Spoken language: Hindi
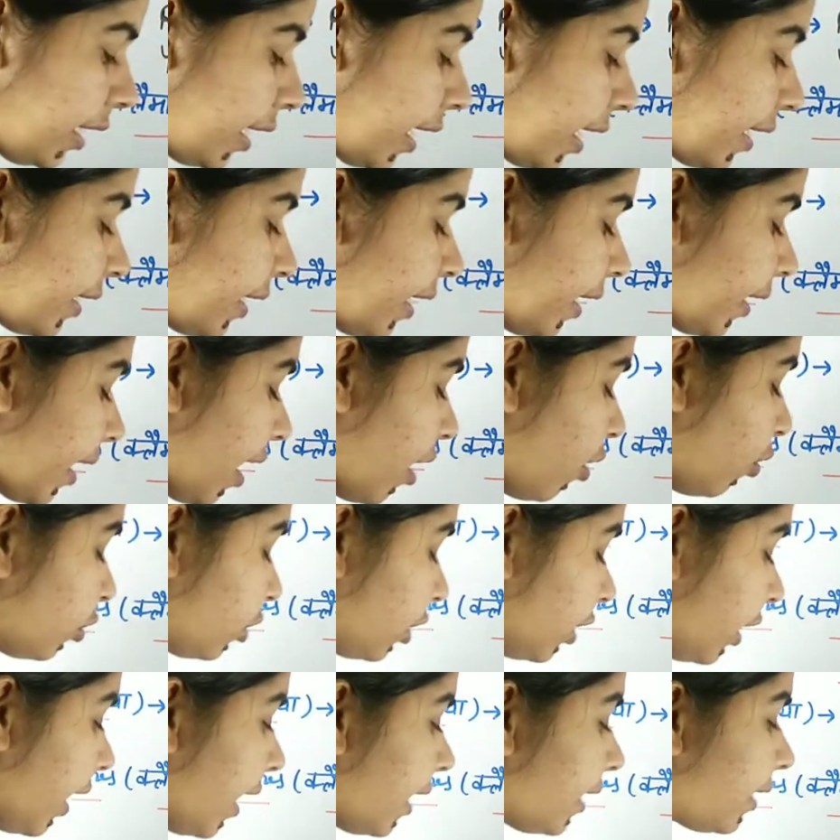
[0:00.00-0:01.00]
ठीक है ये क्या
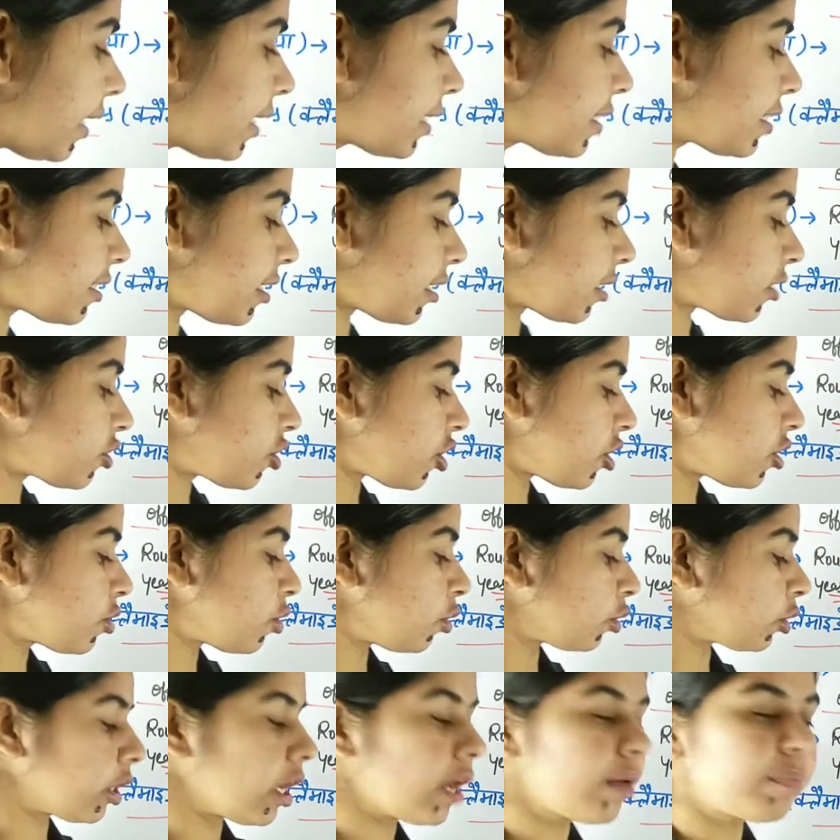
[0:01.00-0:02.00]
होती है ये स्ट्रक्चर्स
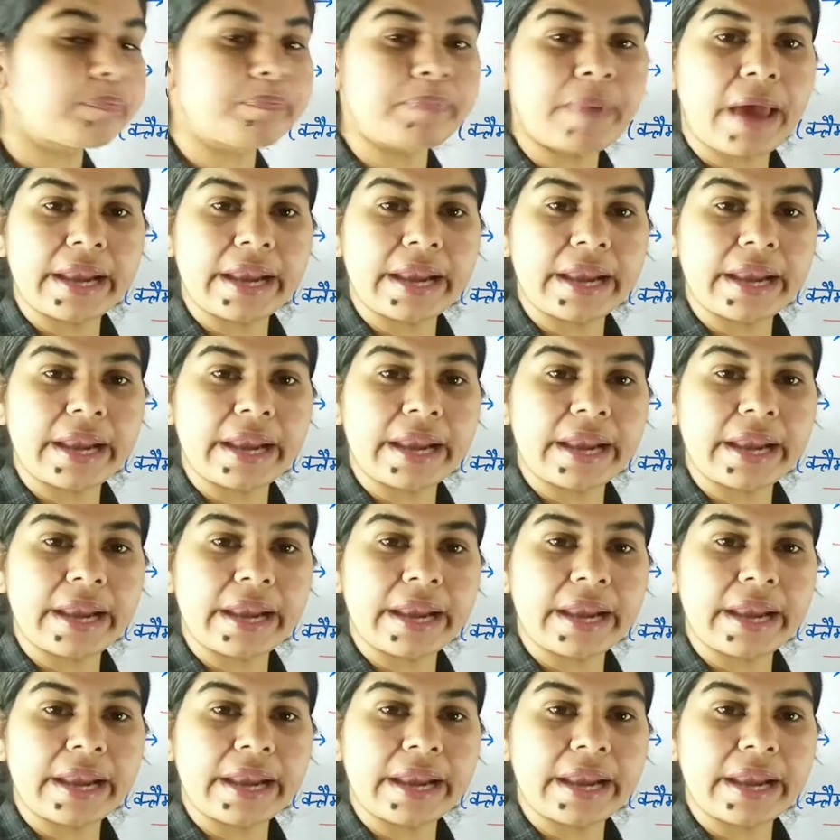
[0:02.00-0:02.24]
होते हैं